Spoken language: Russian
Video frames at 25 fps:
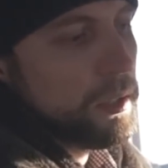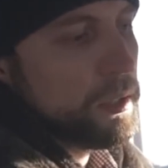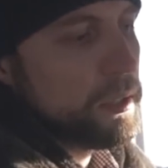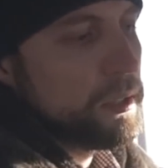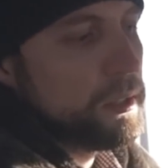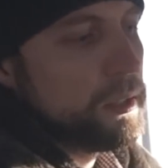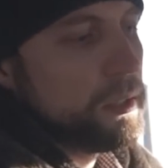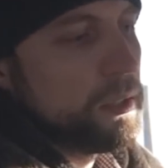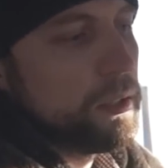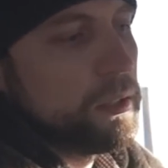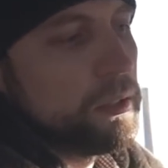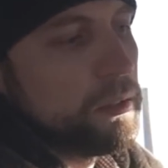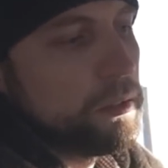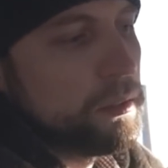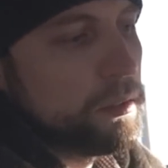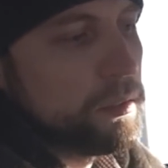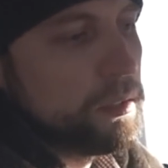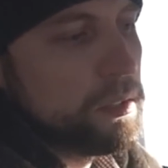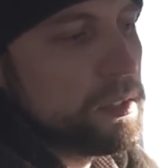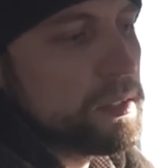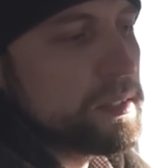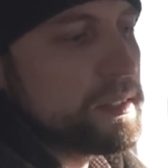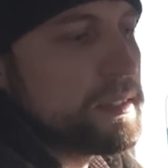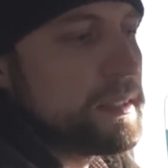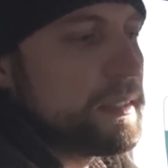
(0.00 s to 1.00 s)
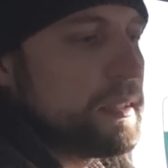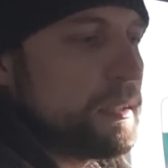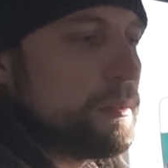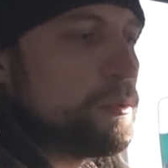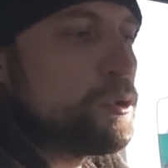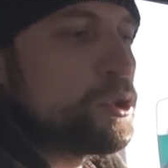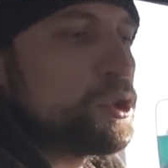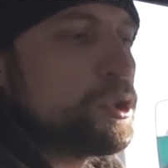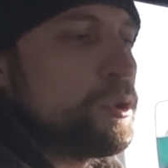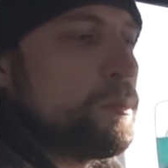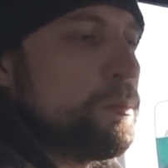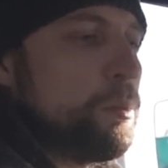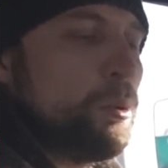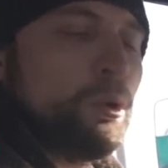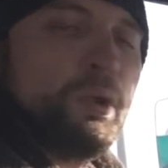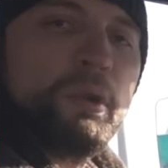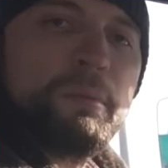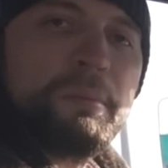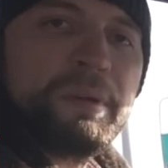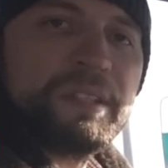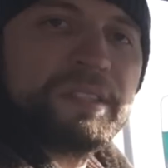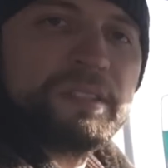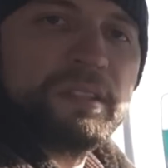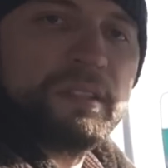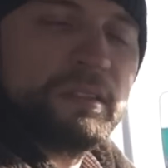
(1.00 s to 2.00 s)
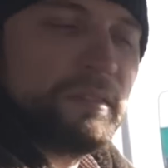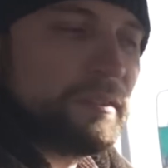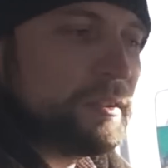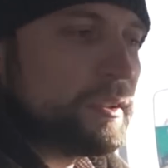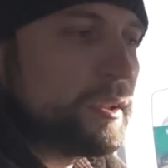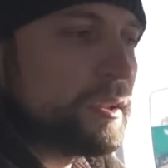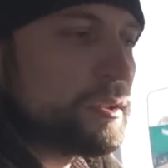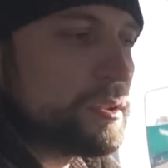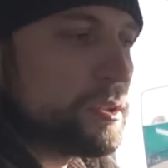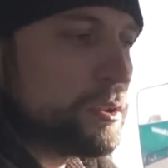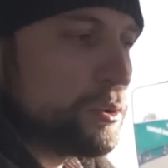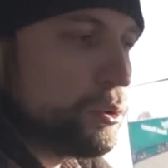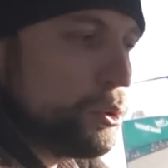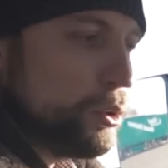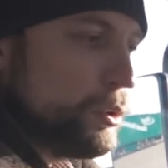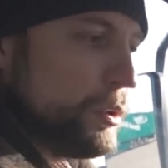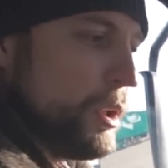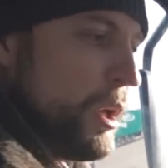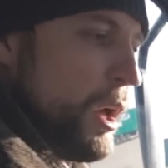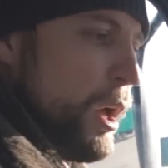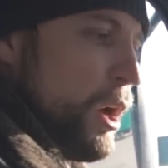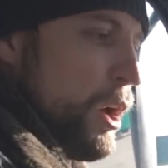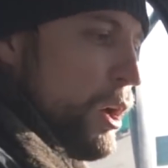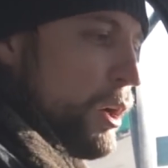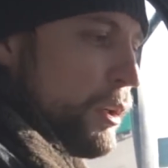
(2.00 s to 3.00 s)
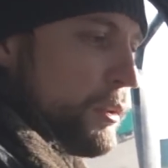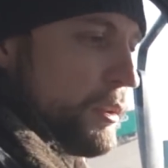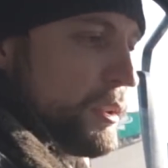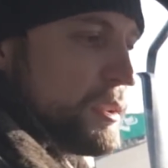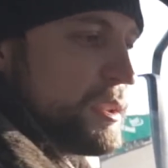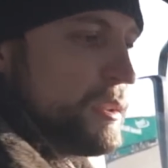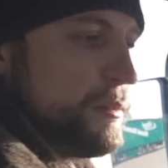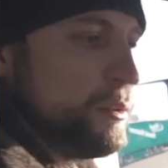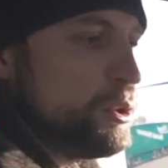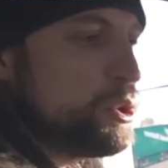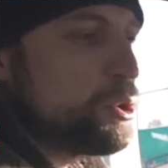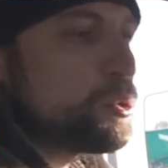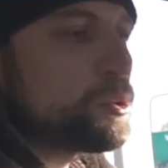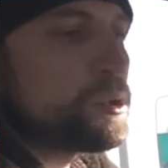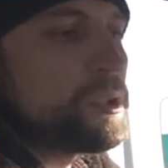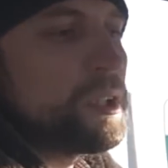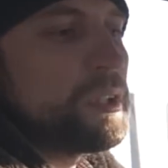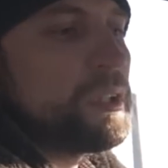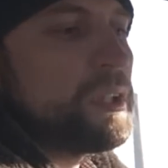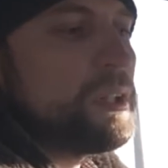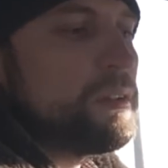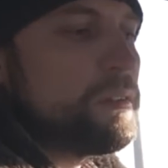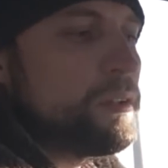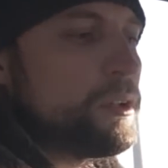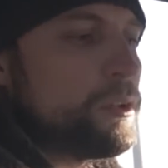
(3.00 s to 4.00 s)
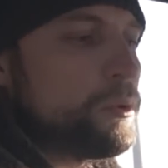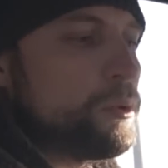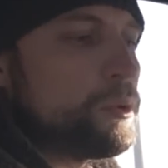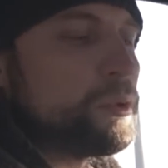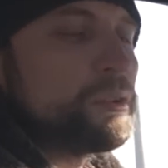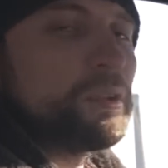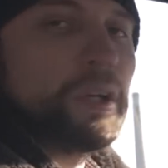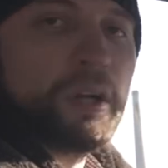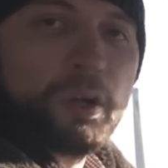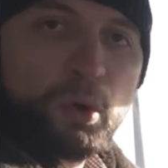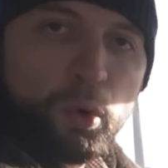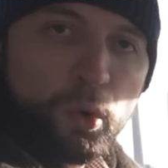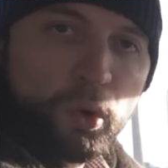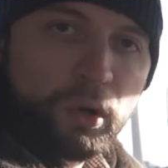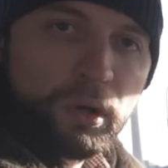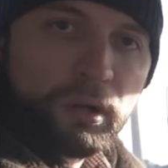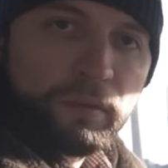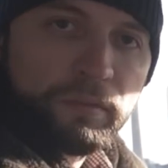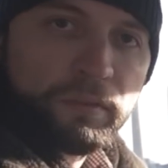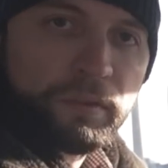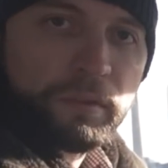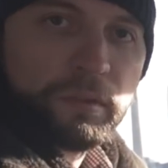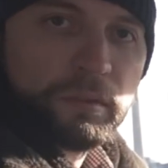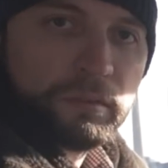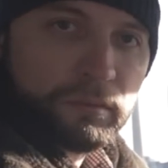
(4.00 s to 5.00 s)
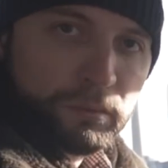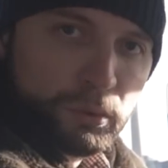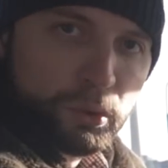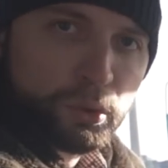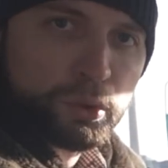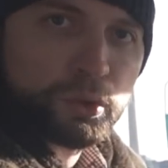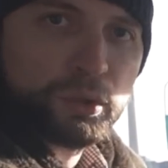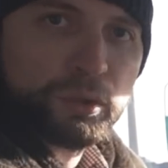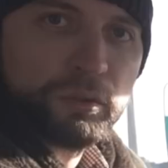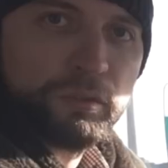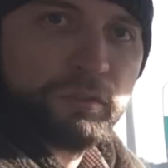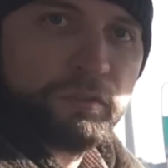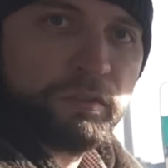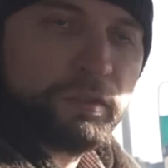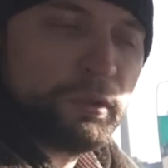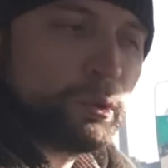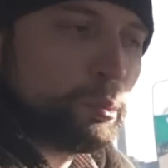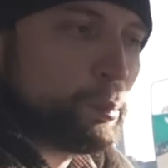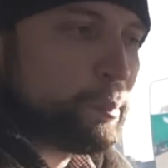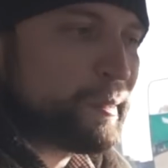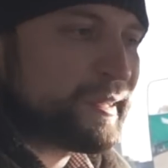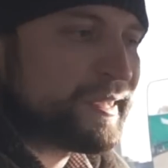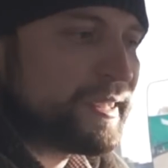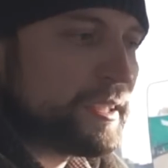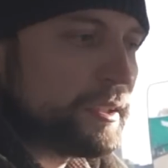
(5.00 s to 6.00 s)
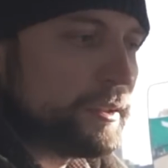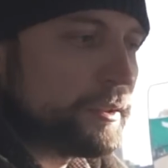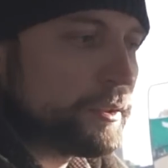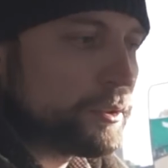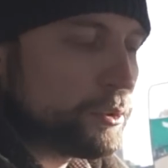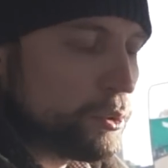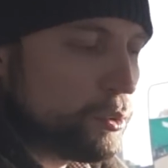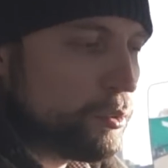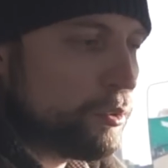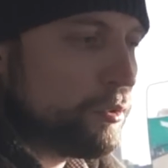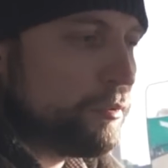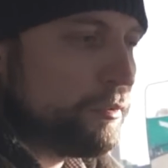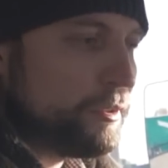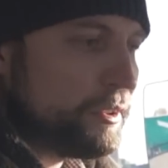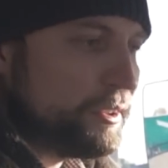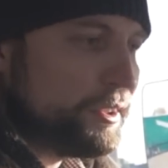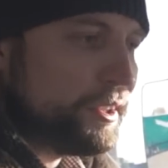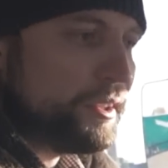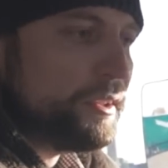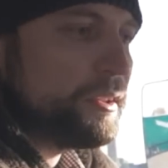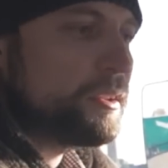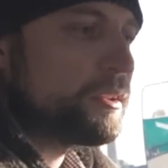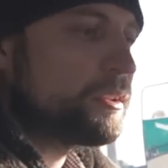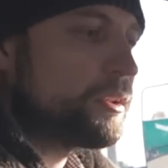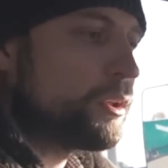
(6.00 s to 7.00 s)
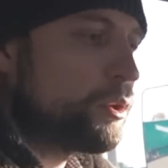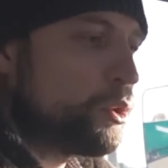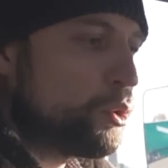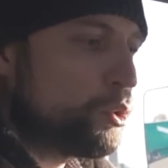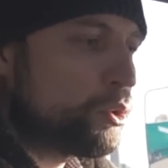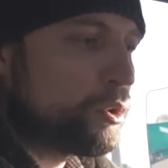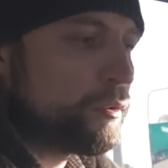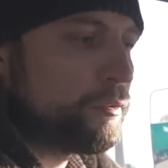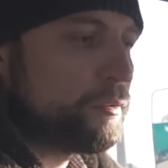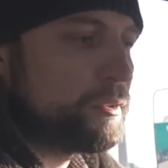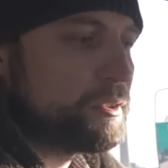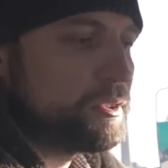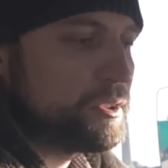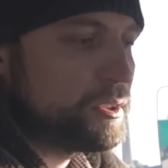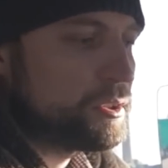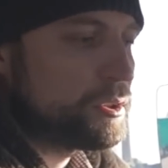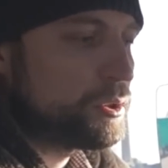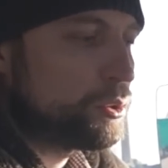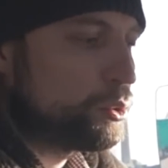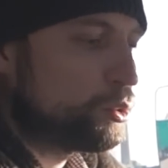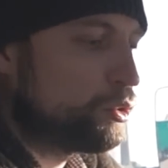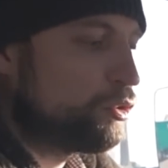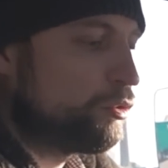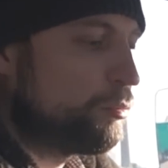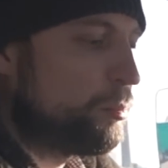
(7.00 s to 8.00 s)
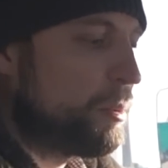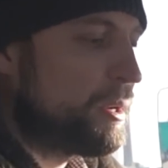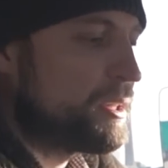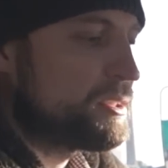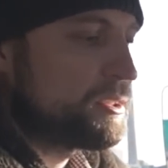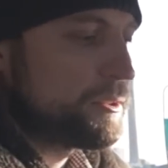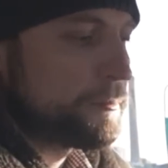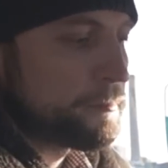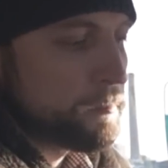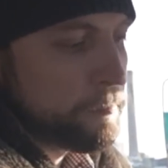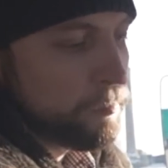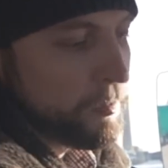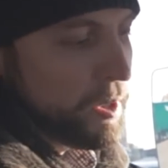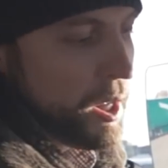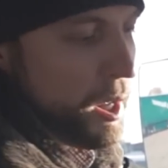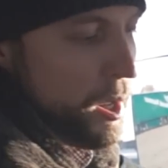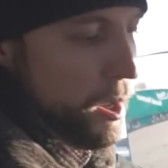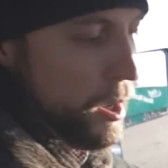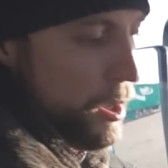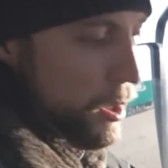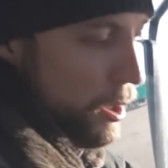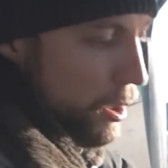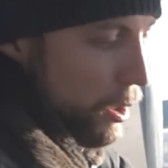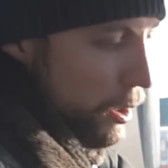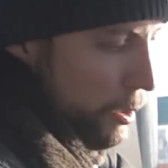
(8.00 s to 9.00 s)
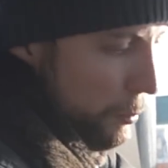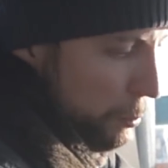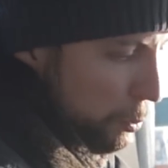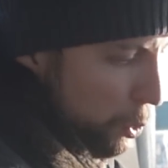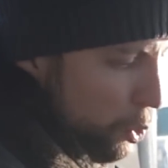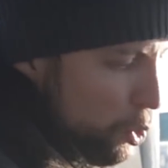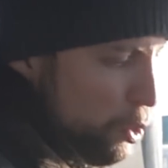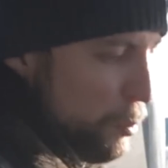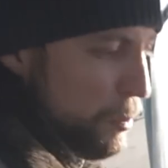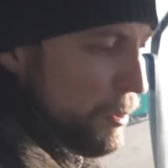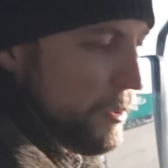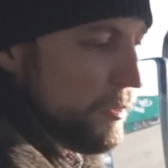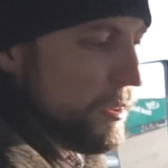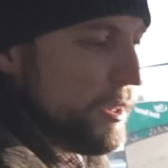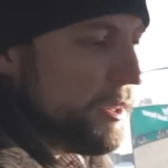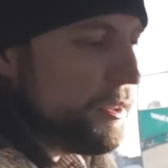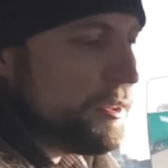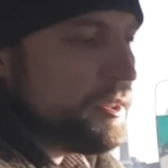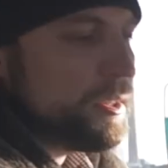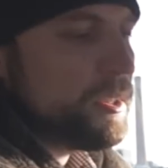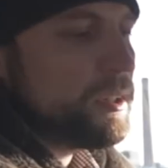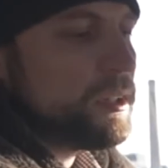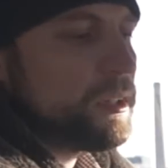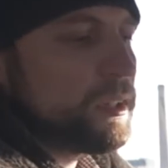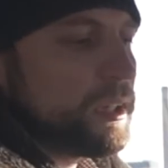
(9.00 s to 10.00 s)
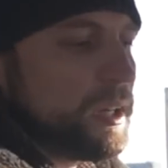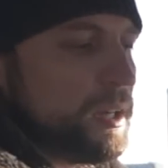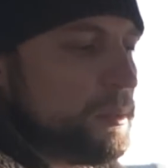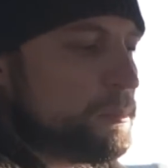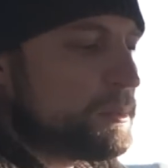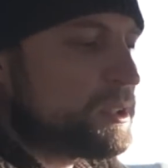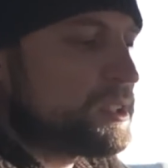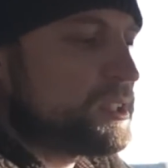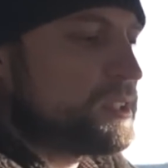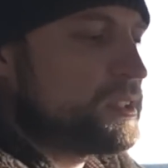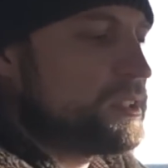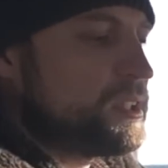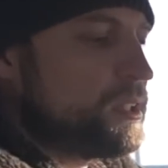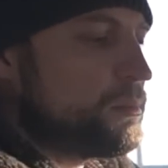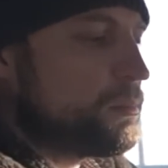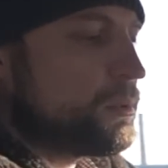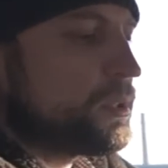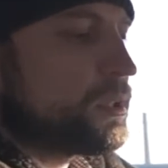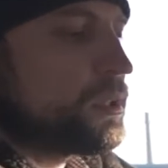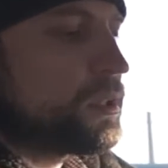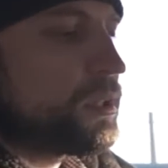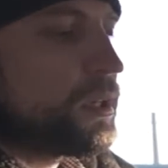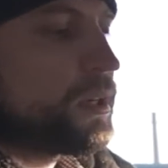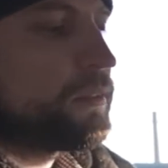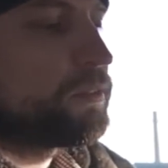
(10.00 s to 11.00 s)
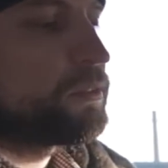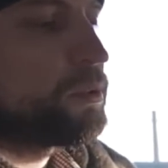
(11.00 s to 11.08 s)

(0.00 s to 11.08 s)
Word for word: а, из-за того, что полная масса 12 тонн, на заводе устанавливают тахографы. Тоже ввиду последних нововведений тахографы здесь идут в базе. Э, блок управления климат-системой